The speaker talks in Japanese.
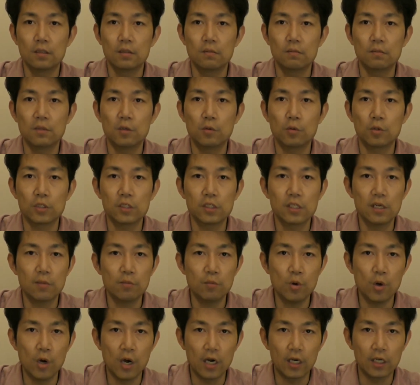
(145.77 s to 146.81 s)
こちら
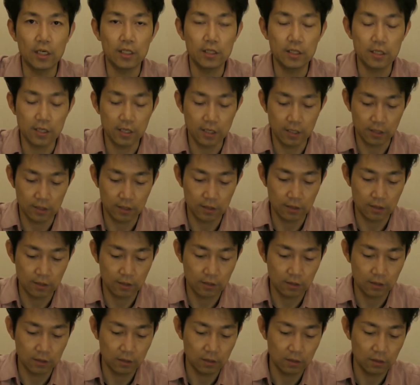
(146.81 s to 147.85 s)
も開けて
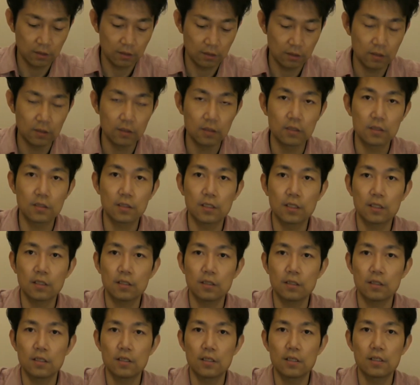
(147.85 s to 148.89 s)
使っ
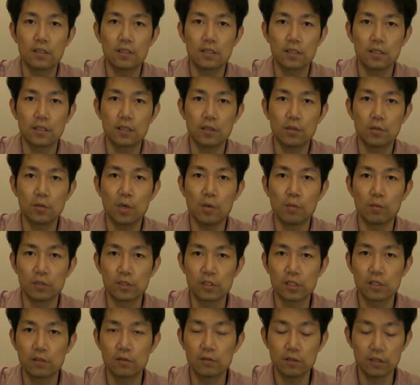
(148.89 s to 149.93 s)
て設定とかも
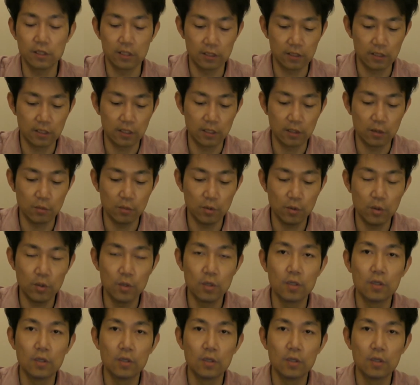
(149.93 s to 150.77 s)
してるんですけれども、